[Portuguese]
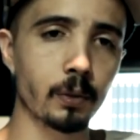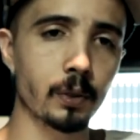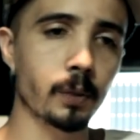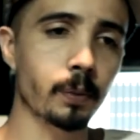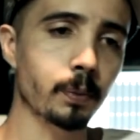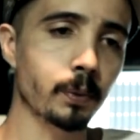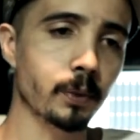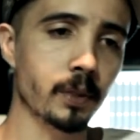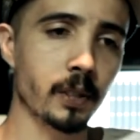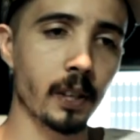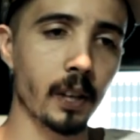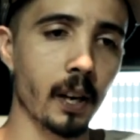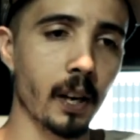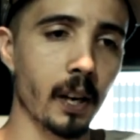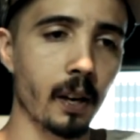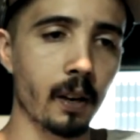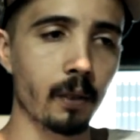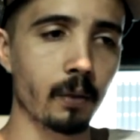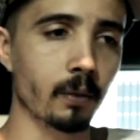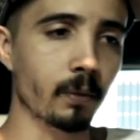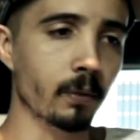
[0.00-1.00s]
tipo, sei
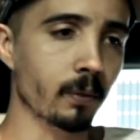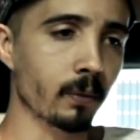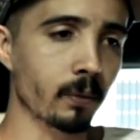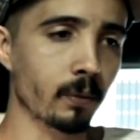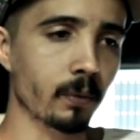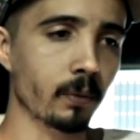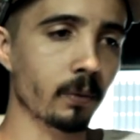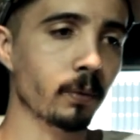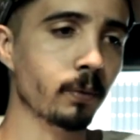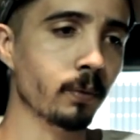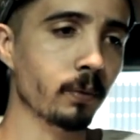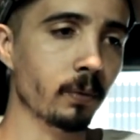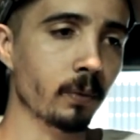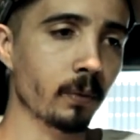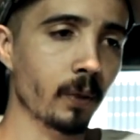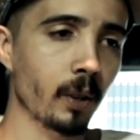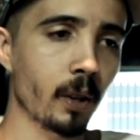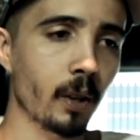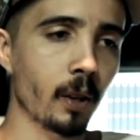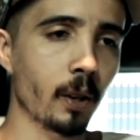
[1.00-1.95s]
lá, um, um,